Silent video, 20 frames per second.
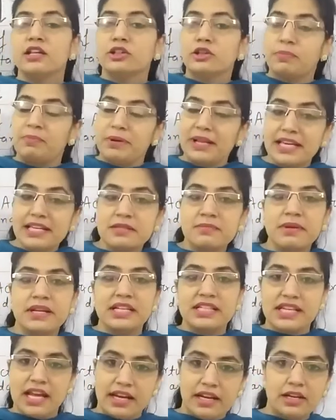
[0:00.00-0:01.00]
तो प्लीज़
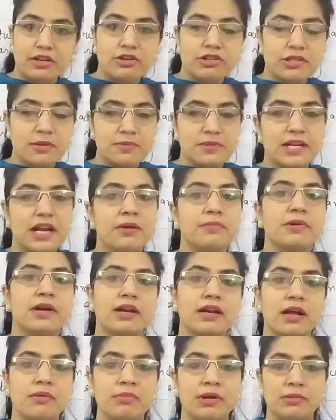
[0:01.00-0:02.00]
मेरे चैनल को सब्सक्राइब
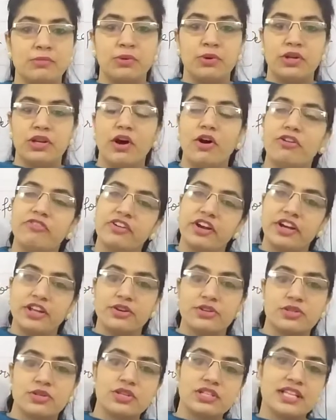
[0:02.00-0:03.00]
करना मत भूलना और
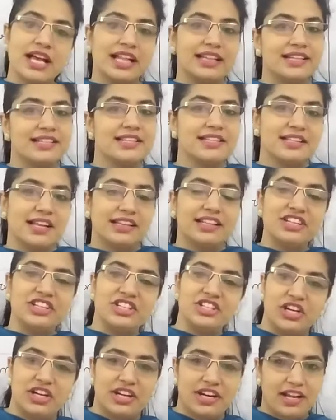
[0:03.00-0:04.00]
वीडियोस को ज़्यादा से ज़्यादा
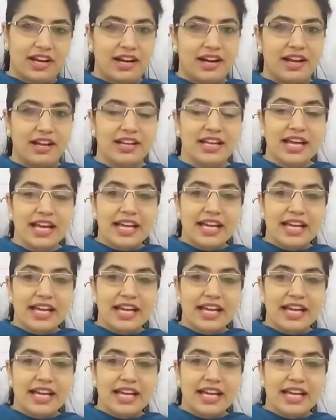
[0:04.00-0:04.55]
शेयर करना